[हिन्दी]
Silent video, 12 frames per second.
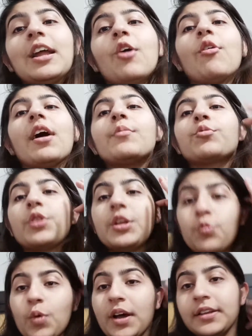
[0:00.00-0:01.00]
नाउ आई एम ट्वेंटी
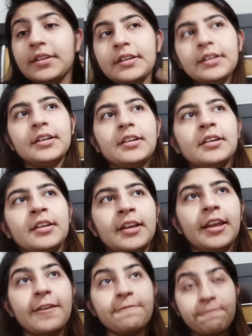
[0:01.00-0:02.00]
वन
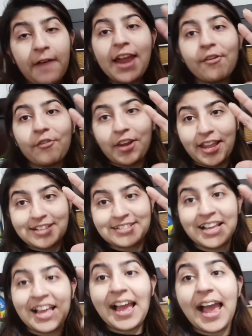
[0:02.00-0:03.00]
इन फाइव डेज
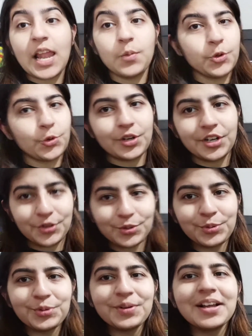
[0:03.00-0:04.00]
आई एल बी ट्वेंटी
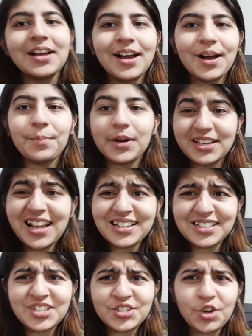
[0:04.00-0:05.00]
टू बट दैट
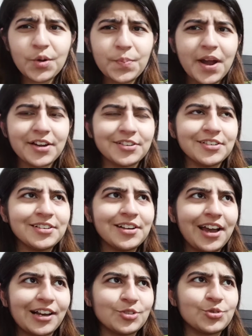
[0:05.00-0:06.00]
डज नॉट मैटर
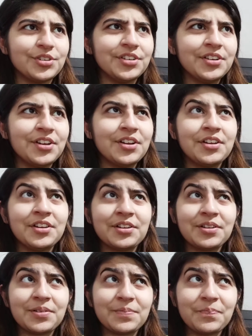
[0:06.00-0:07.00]
एक्चुअली
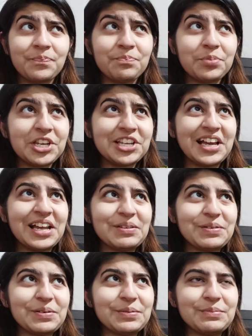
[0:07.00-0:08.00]
पर यार
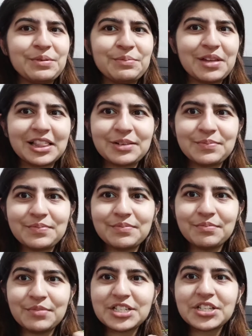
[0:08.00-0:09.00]
मतलब
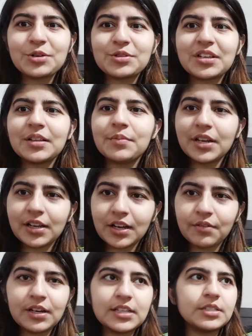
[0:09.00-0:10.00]
हमेशा होता था मेरे घर
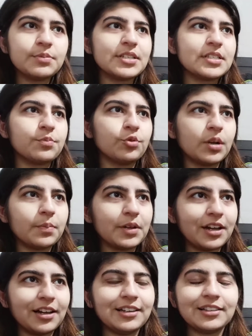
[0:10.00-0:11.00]
वाले जब ऐसे पूरा
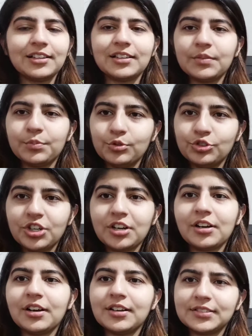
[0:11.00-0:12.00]
बना लेते थे पूजा
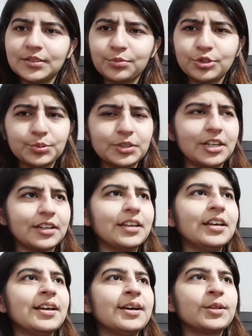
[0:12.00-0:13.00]
का सब कुछ बना के
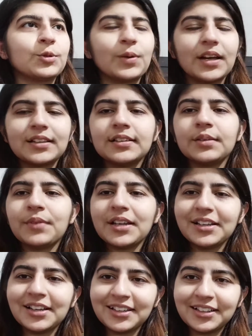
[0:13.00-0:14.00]
तो कहते थे हमारी
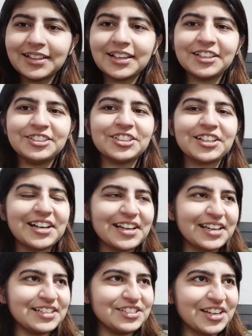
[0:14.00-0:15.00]
घर की कंजक
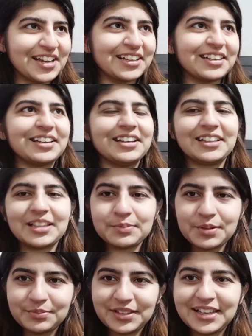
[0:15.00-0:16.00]
आए जय करे तब
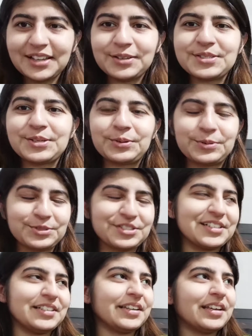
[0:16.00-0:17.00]
हम दें किसी को कुछ
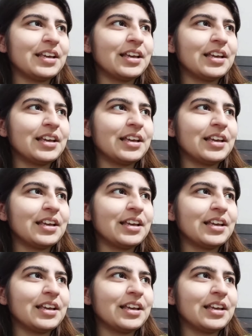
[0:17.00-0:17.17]
करें